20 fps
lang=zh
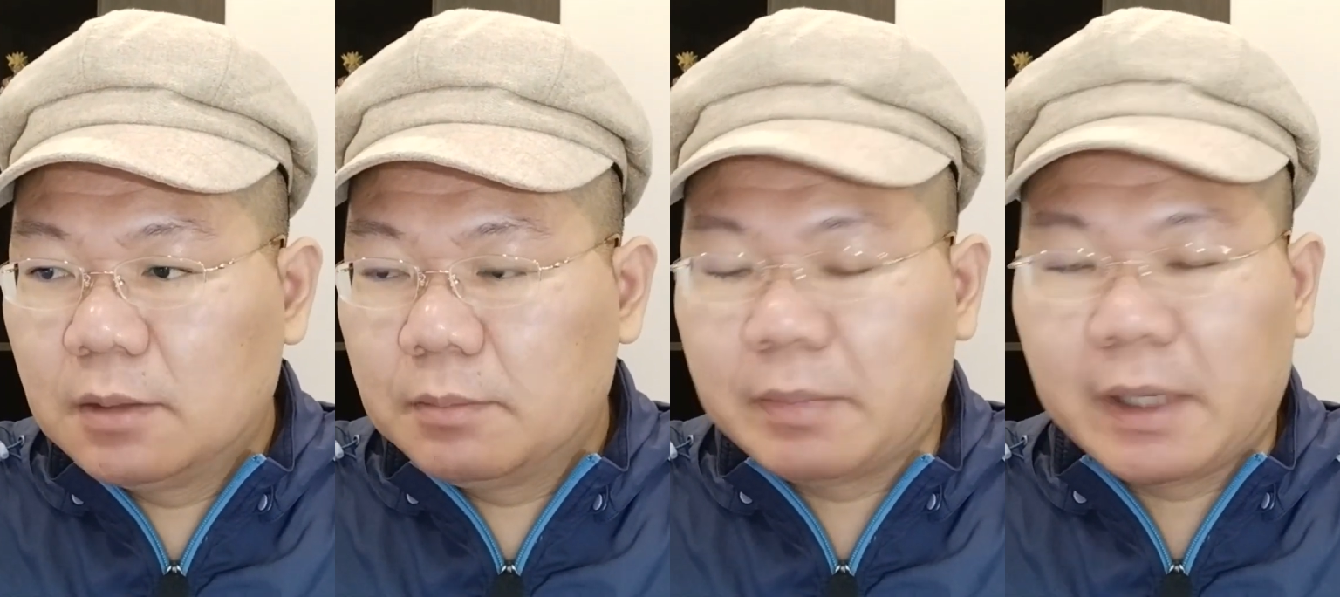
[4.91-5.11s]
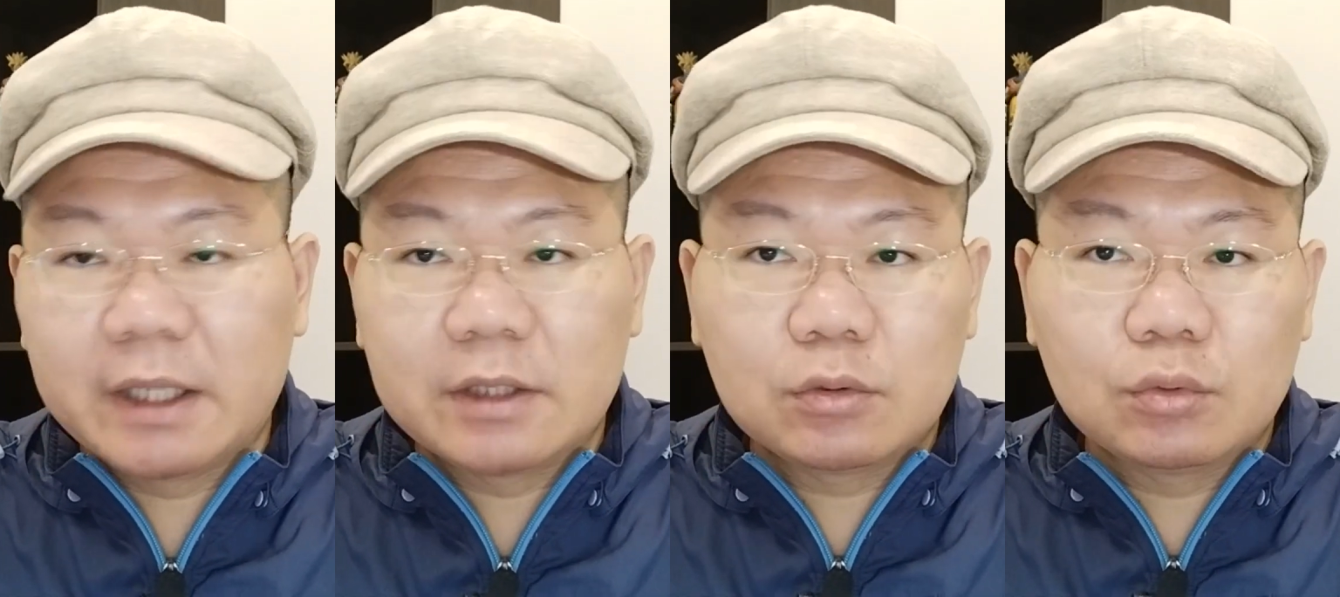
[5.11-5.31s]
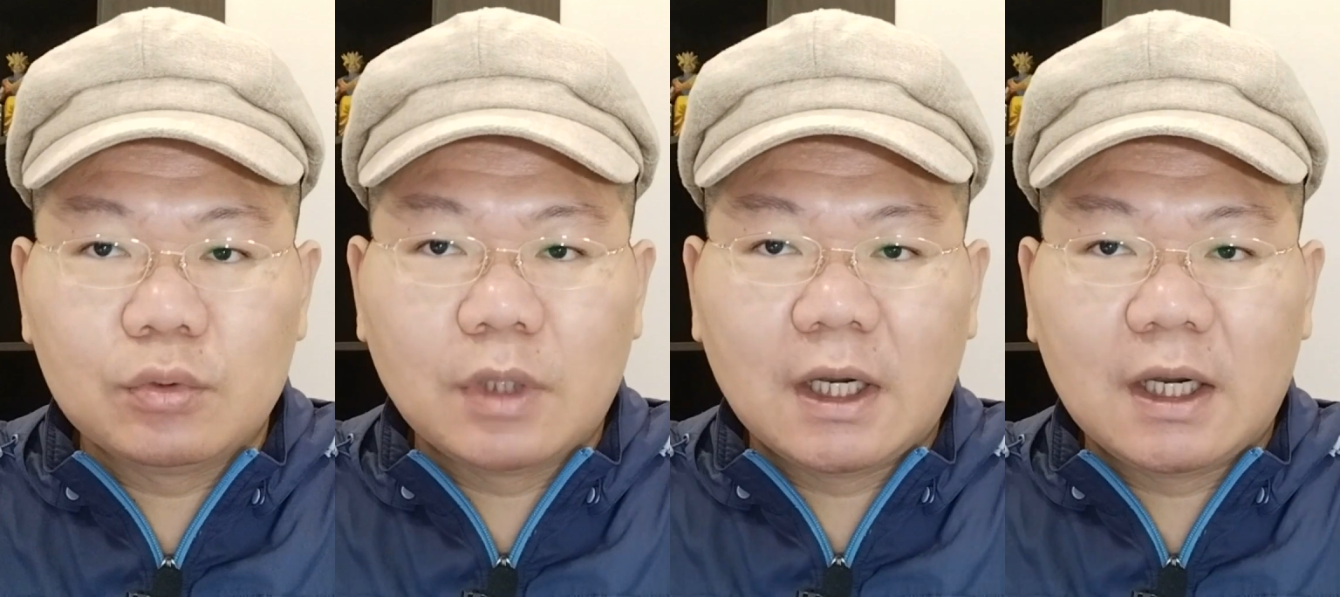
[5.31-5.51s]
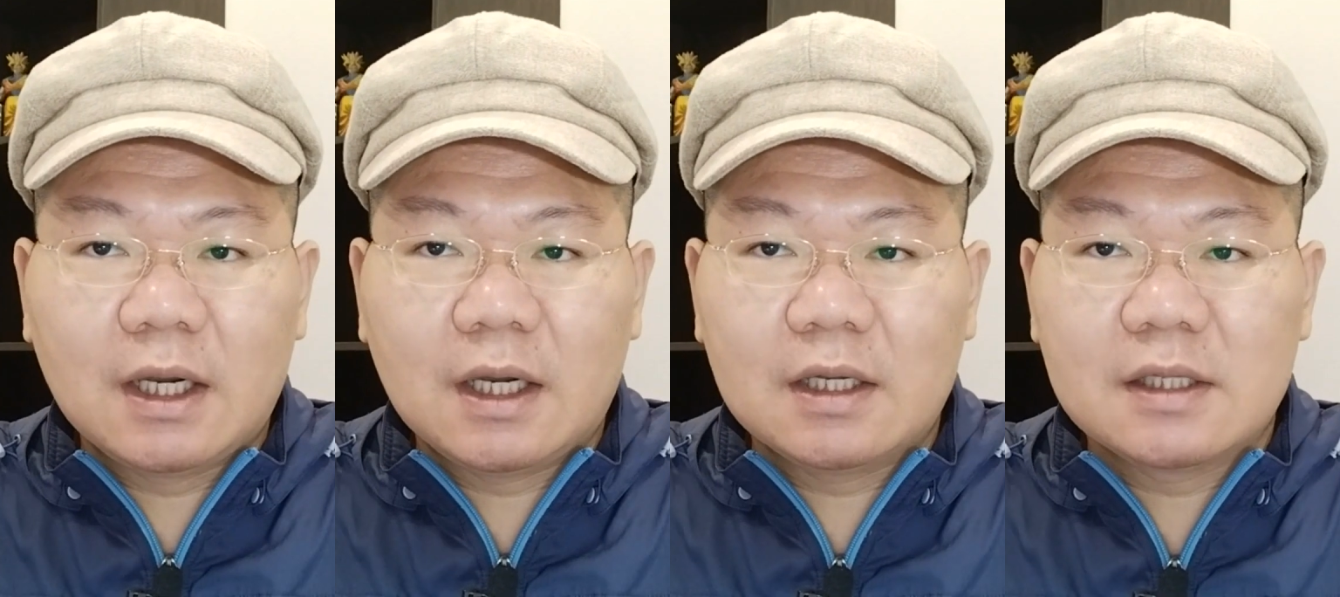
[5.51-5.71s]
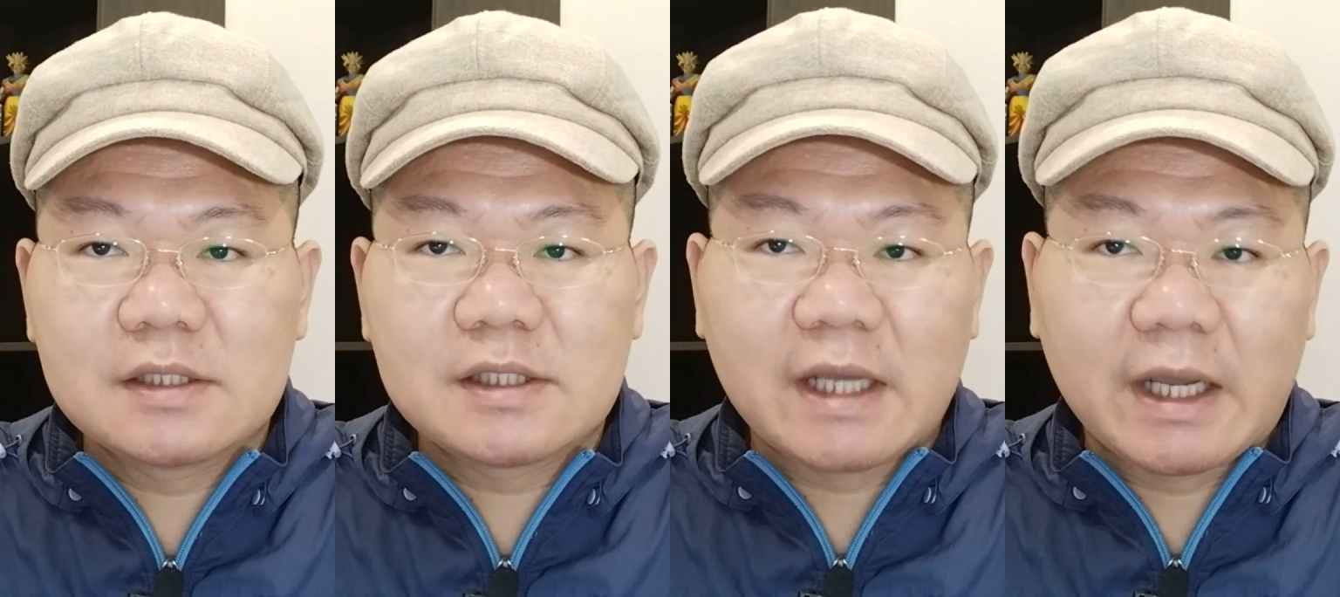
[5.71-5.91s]
百度
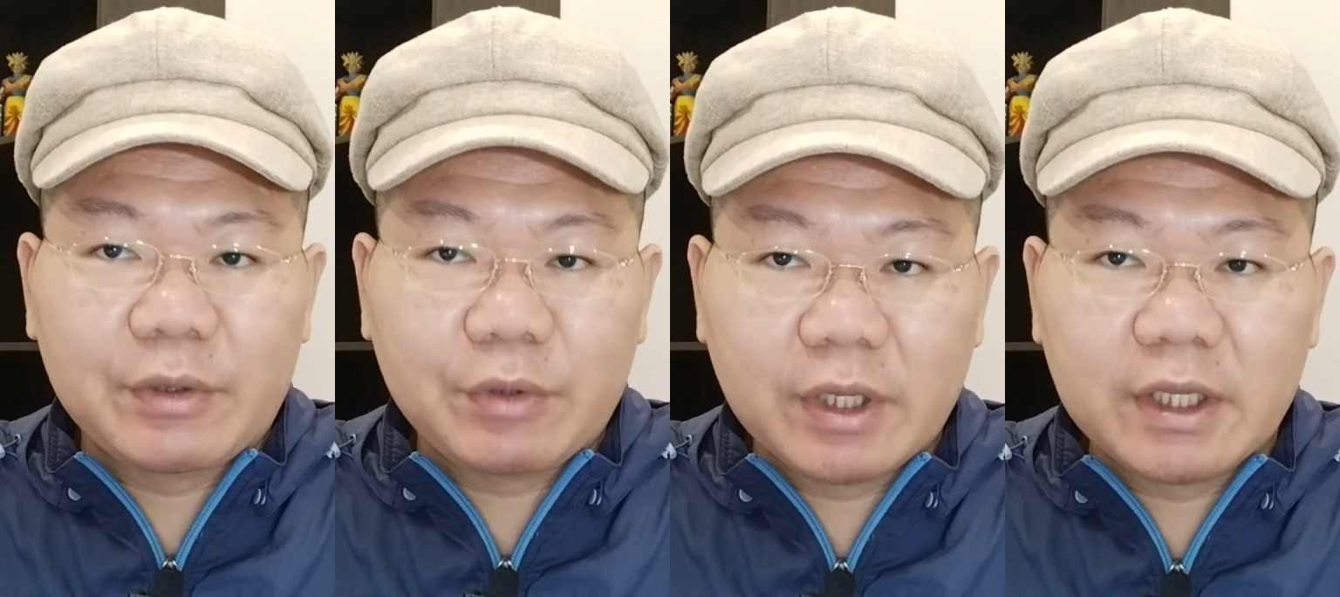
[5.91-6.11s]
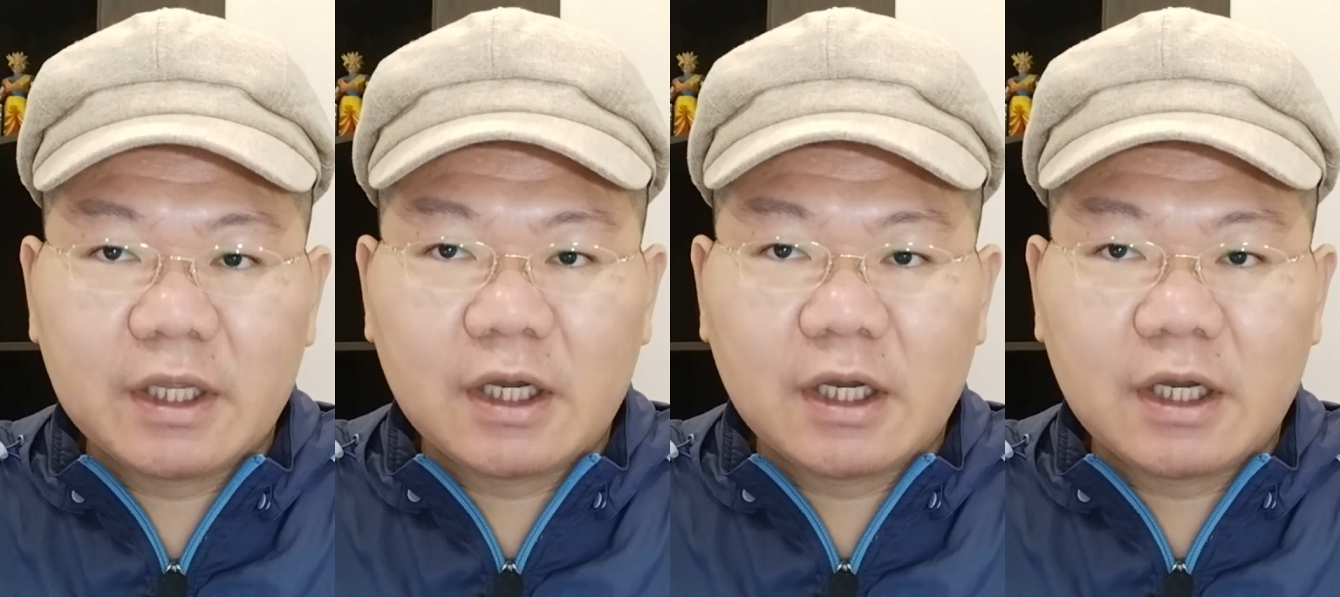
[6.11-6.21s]
啊裁员